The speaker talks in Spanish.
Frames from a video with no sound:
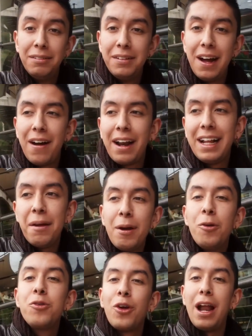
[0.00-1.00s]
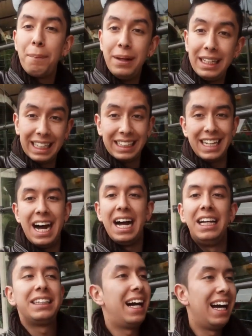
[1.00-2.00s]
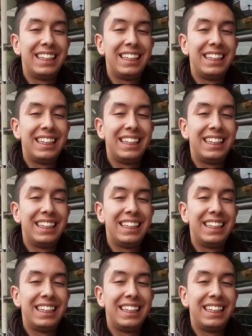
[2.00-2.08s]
la verdad me gustó la pista, está, está,